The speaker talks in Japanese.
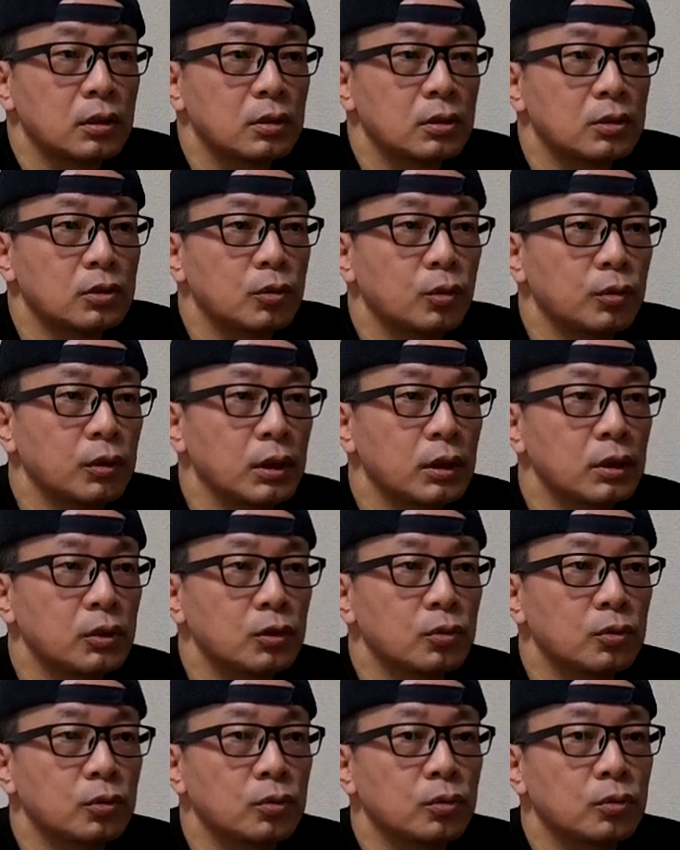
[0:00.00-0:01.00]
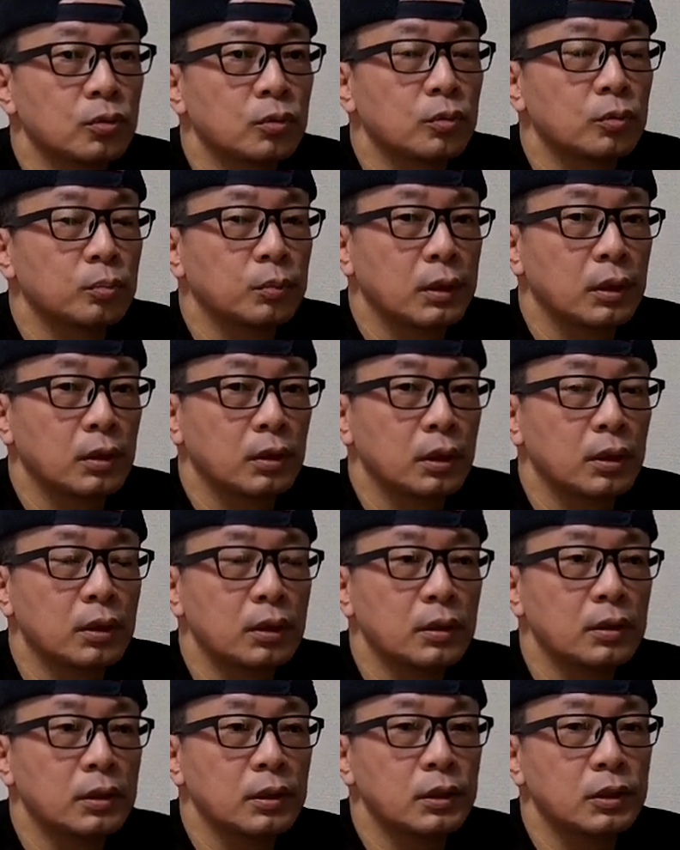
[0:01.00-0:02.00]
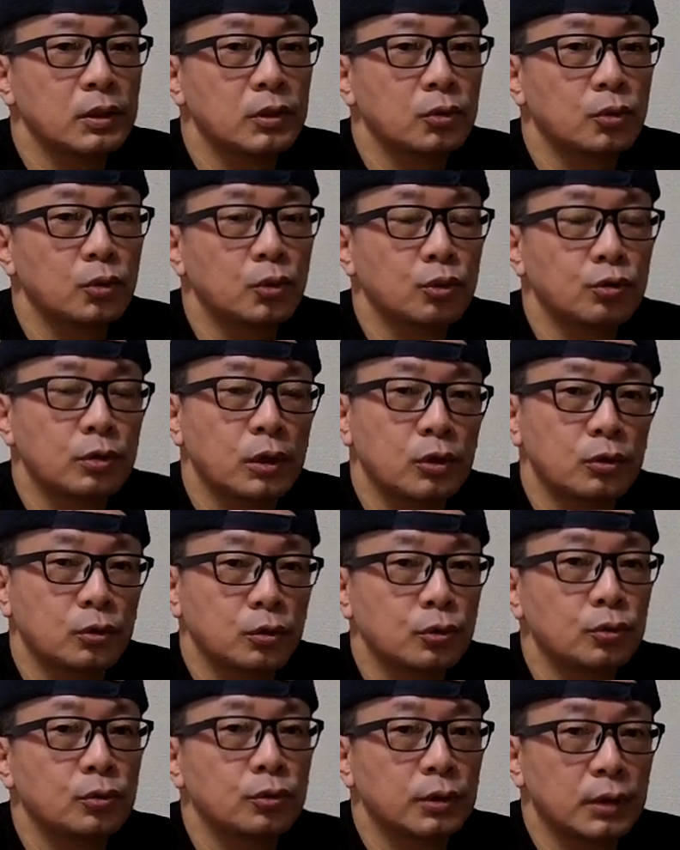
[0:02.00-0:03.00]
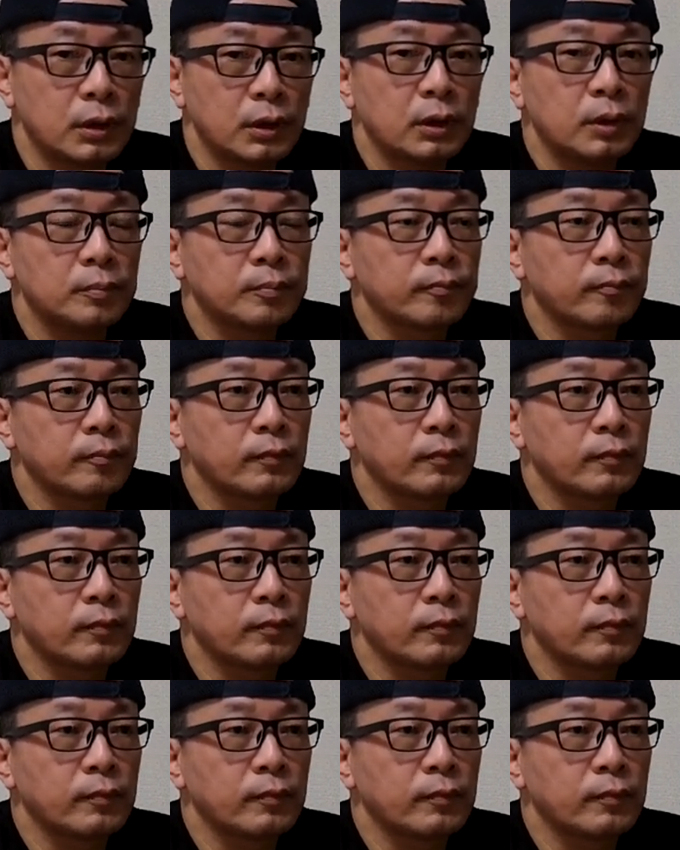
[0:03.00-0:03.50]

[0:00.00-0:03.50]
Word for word: そんなにその、まあ、年齢的にそうよくあることで、